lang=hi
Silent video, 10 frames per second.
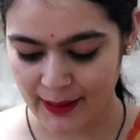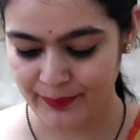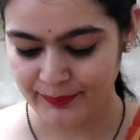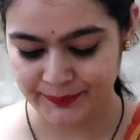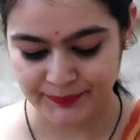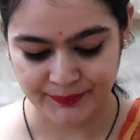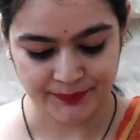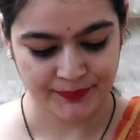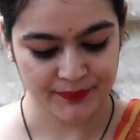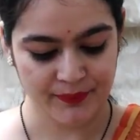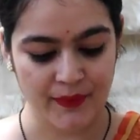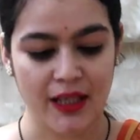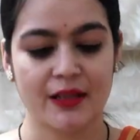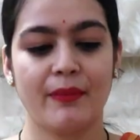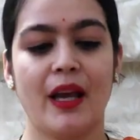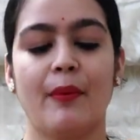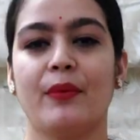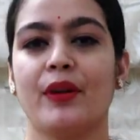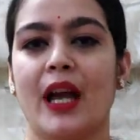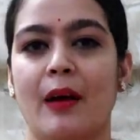है इसमें
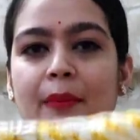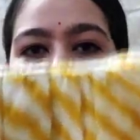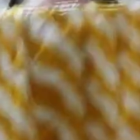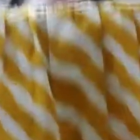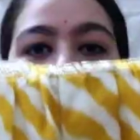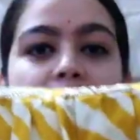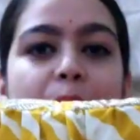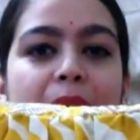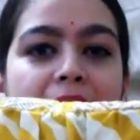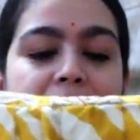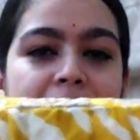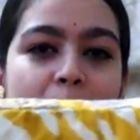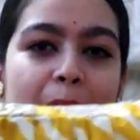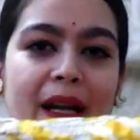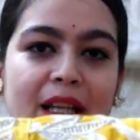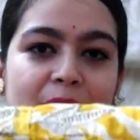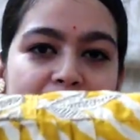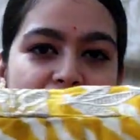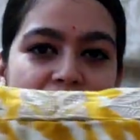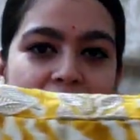आपको यहाँ पर ये प्लेट्स का पैटर्न
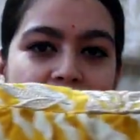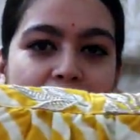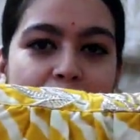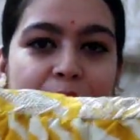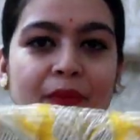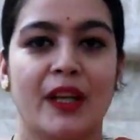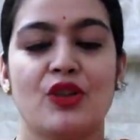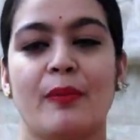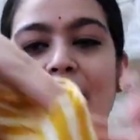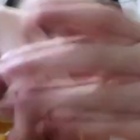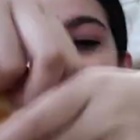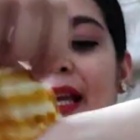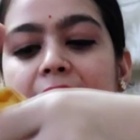मिल जाएगा ये जो पैटर्न